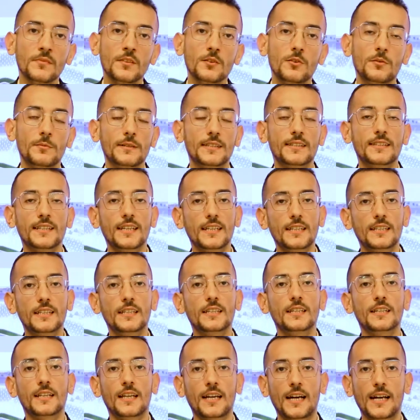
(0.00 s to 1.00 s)

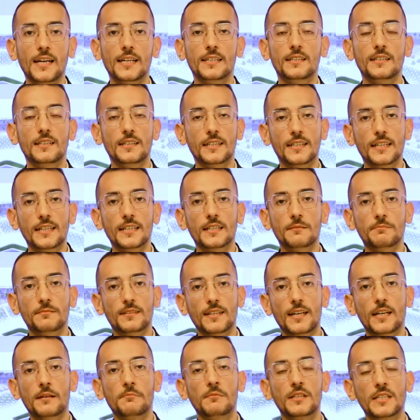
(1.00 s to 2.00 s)
وبالتالي العائد الايجاري
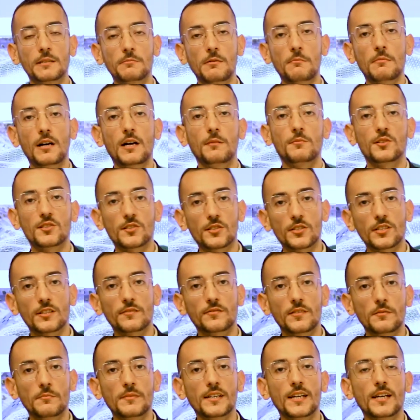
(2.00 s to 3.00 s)
بتاعي مينيمم 15%
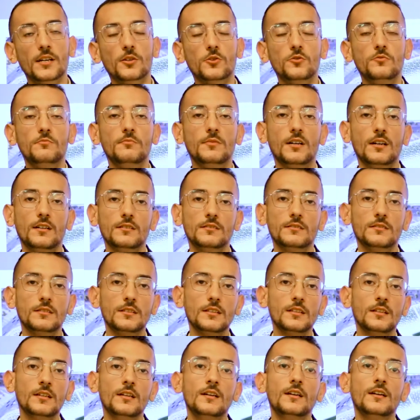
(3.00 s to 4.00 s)
هيكون
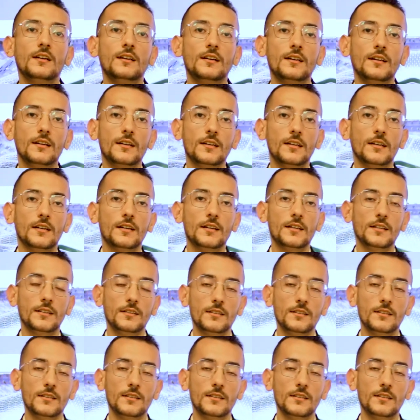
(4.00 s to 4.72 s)
مغطي آه،